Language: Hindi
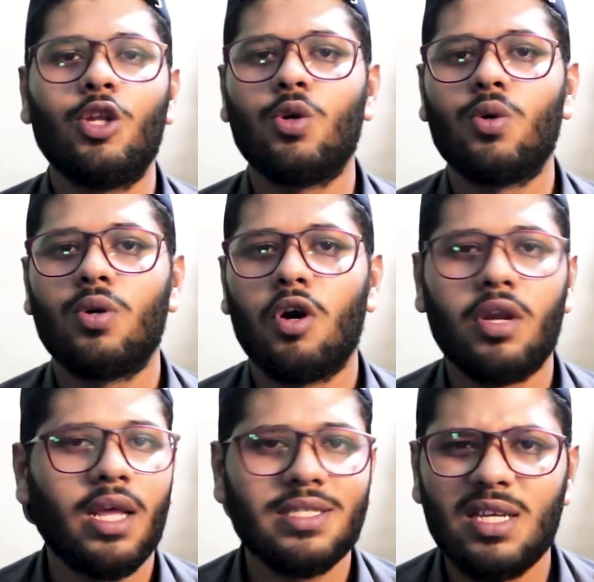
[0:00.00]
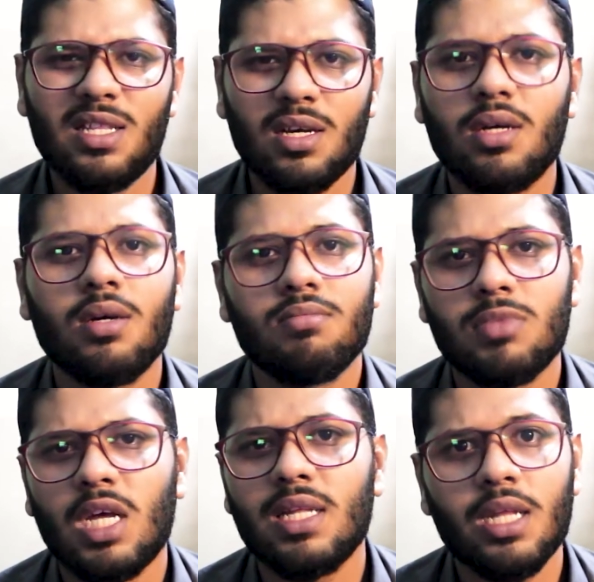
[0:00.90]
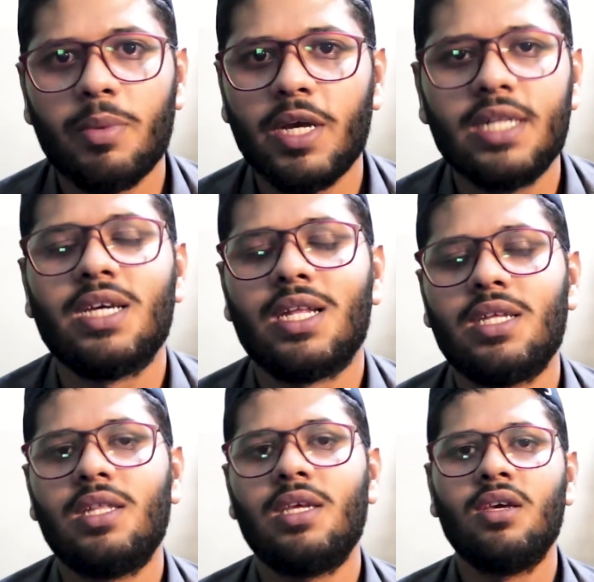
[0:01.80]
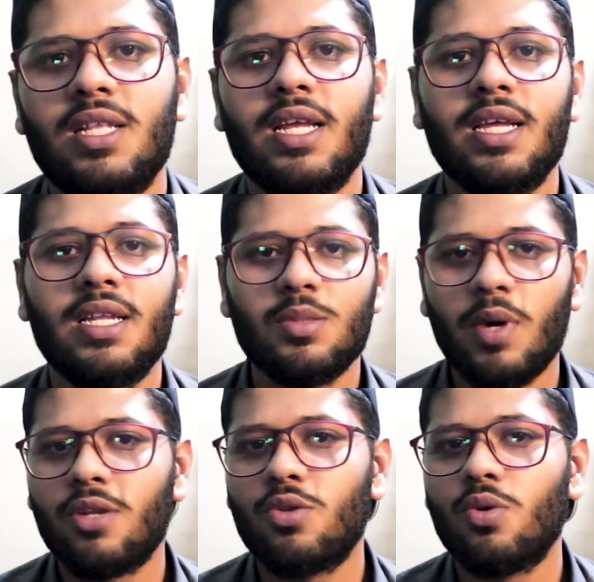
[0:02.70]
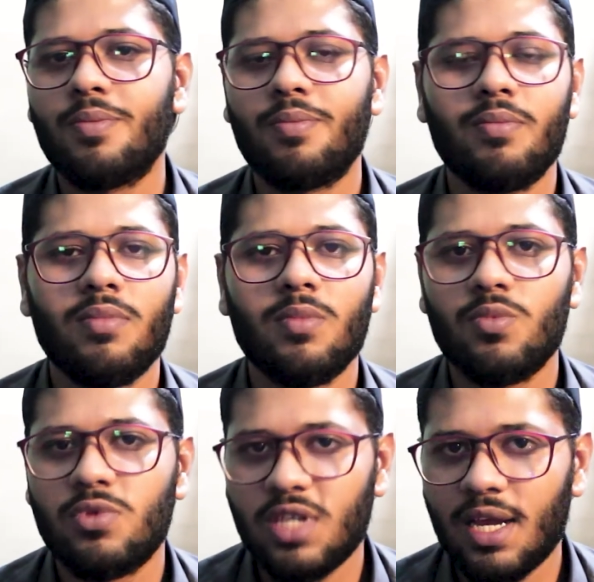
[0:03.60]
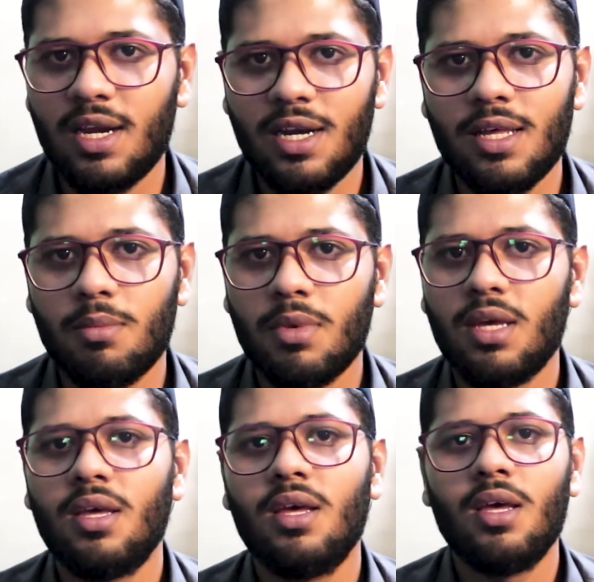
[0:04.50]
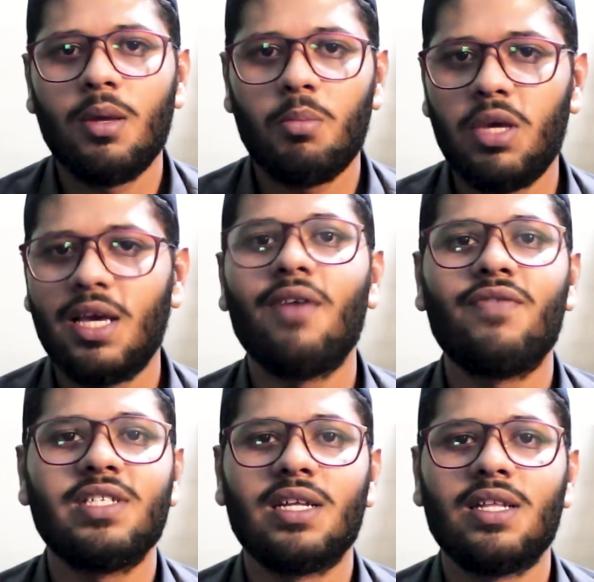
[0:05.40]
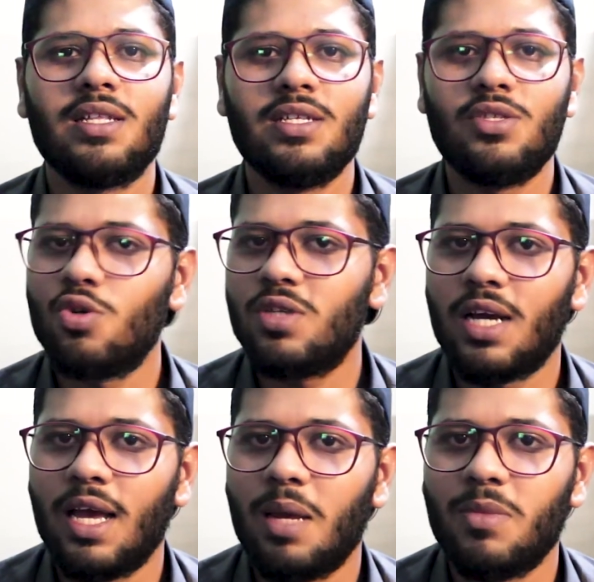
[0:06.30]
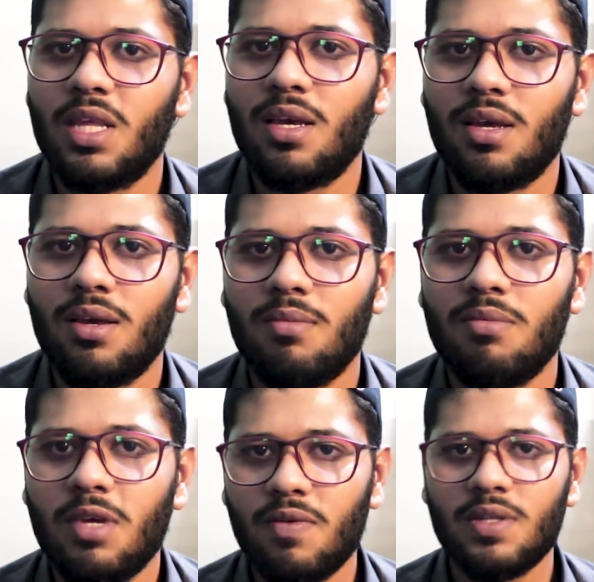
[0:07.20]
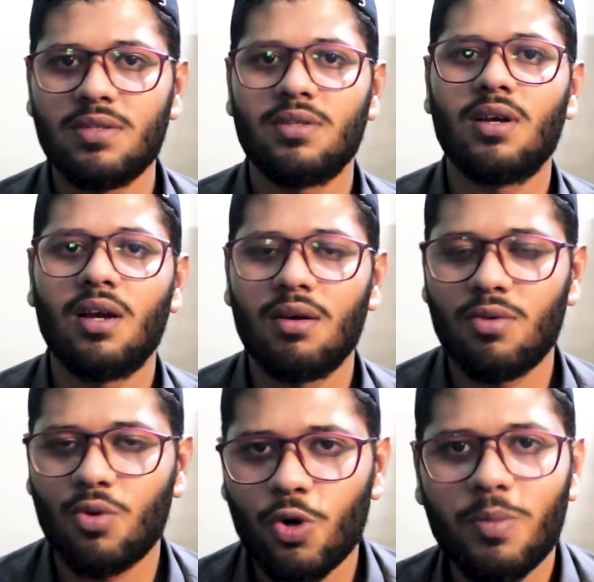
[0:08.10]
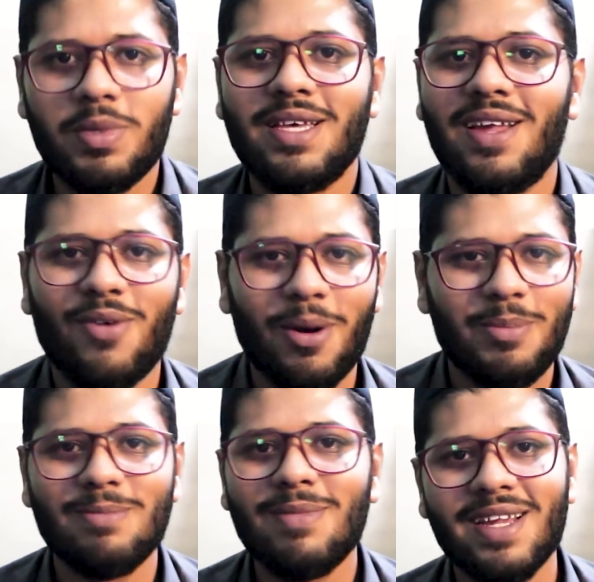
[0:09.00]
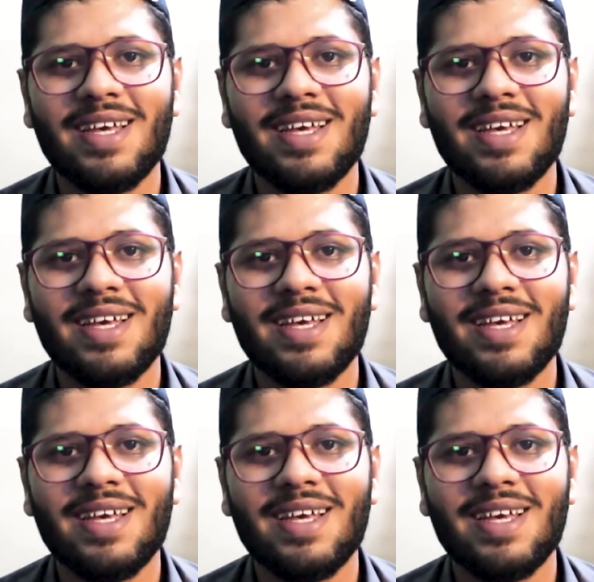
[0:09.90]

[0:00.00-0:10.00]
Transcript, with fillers: तो और नेक्स्ट डे तक ज़्यादातर पिघल जाती थी लेकिन इस बार तो सेकेंड डे में भी काफ़ी ज़्यादा थी जो जगह हमने इवन रोड भी सारे वापस भर